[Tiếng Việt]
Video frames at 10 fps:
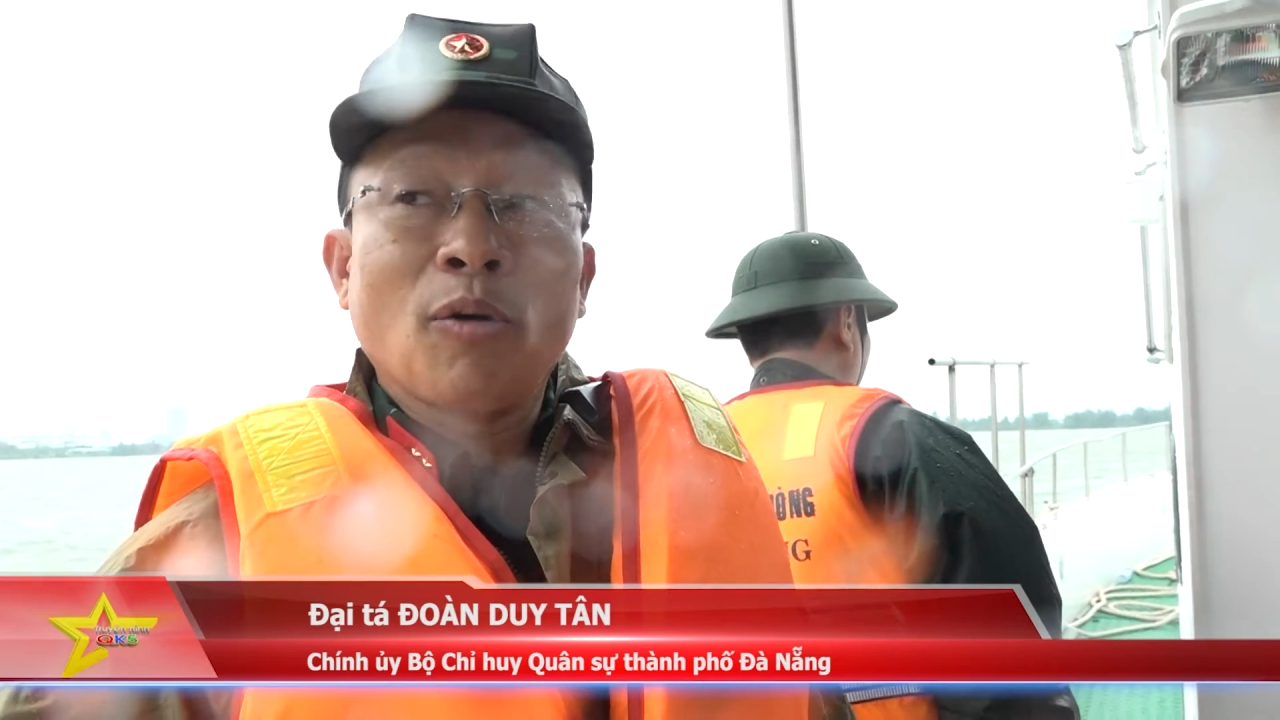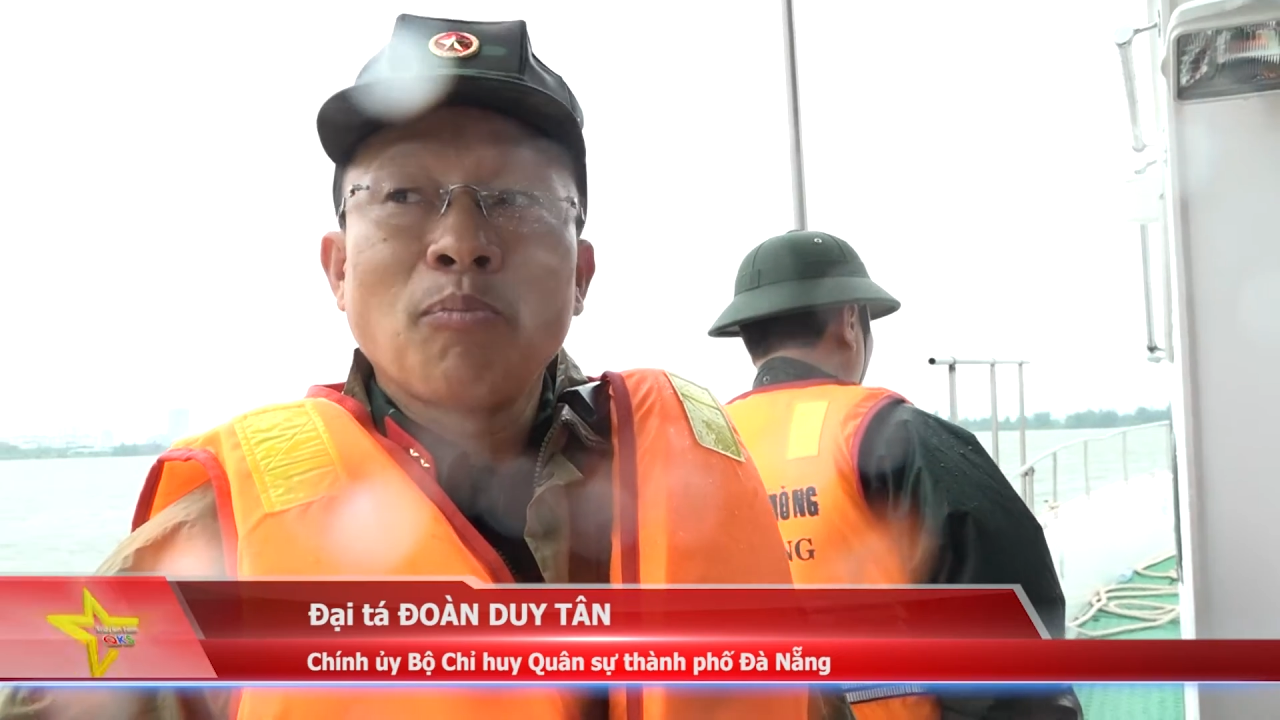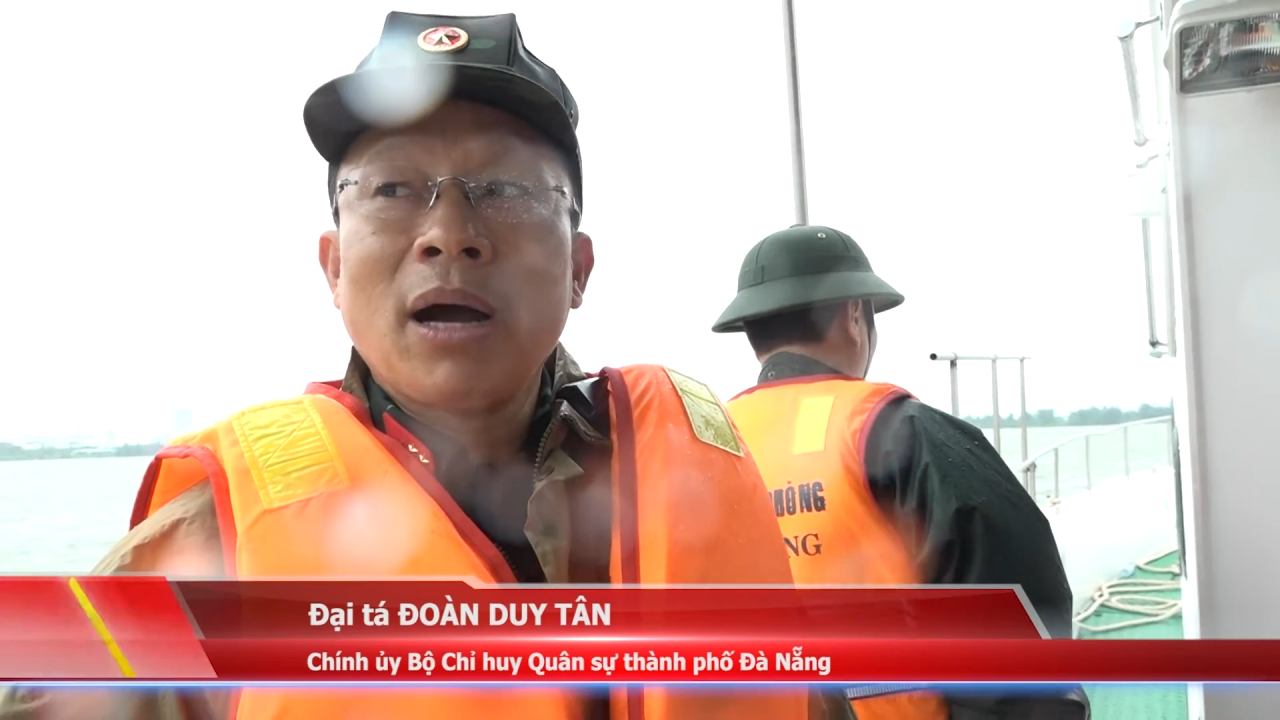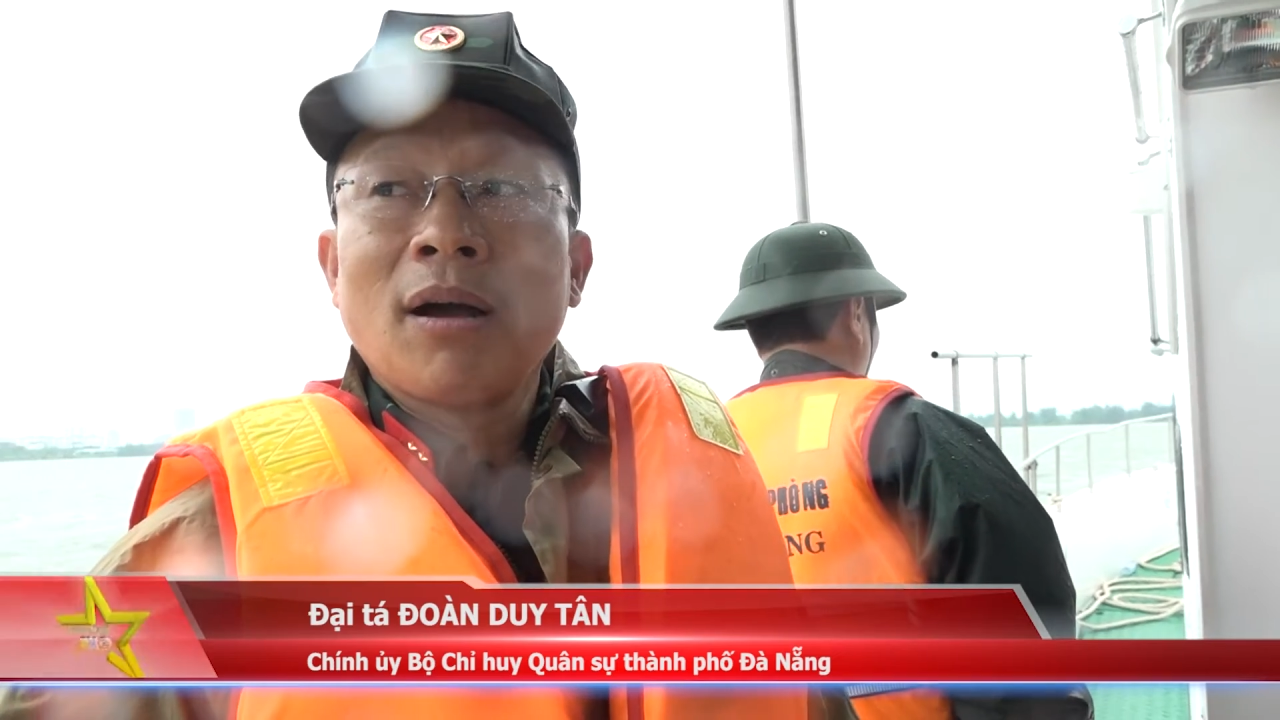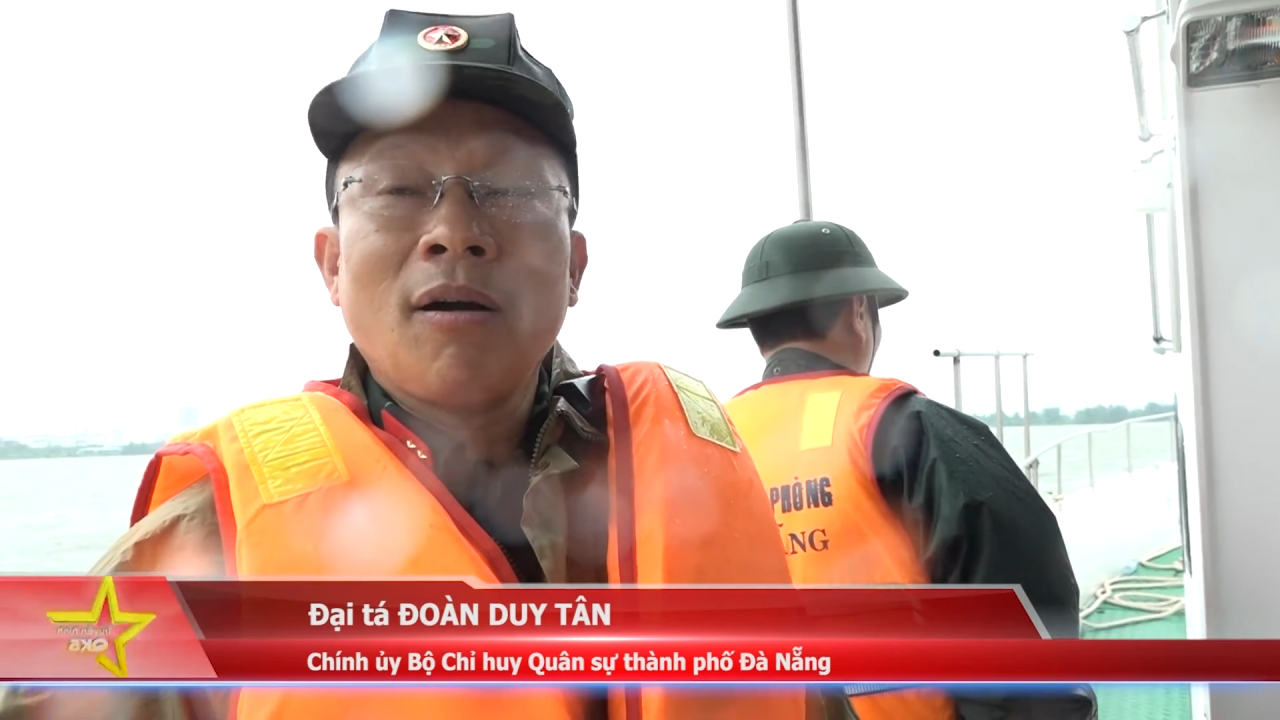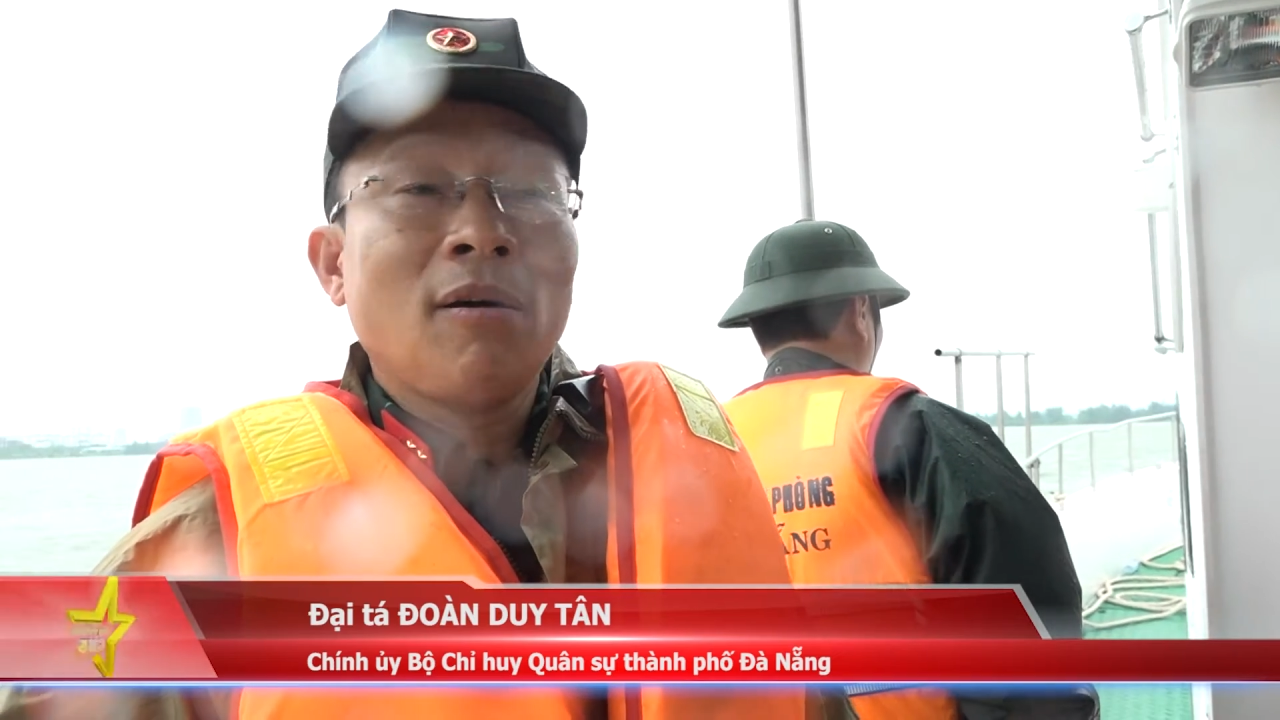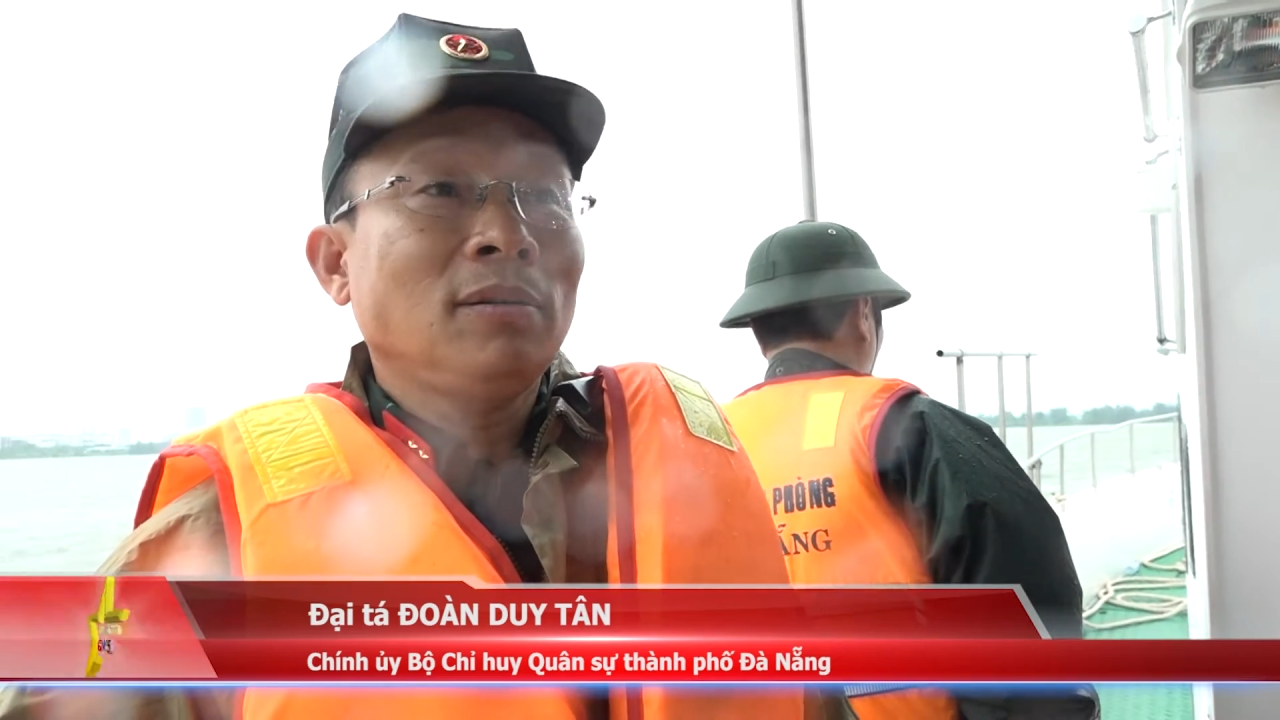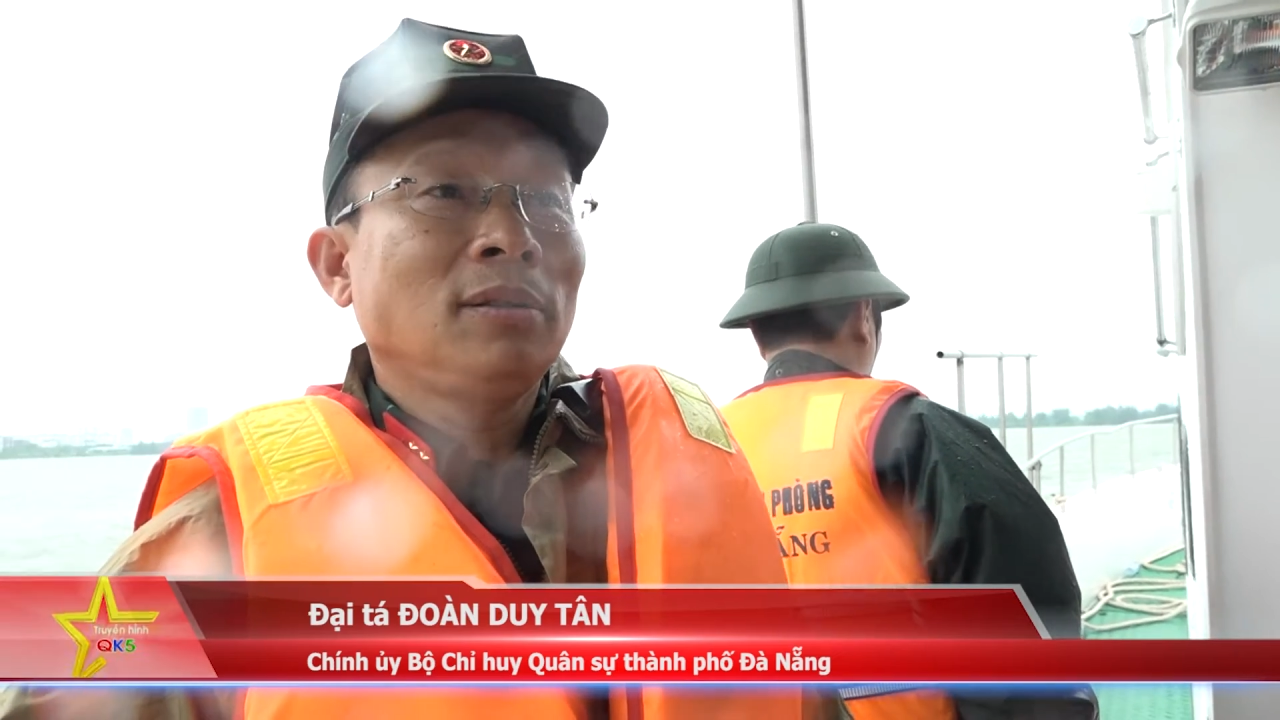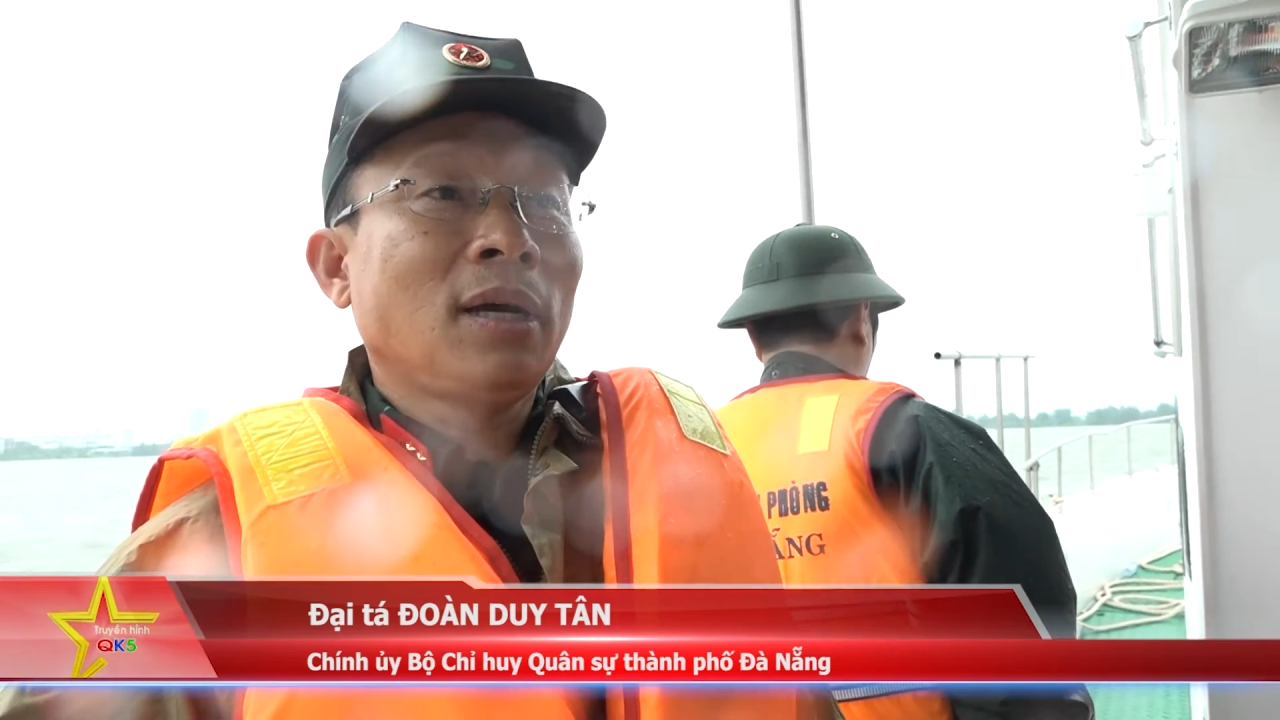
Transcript: động bà con,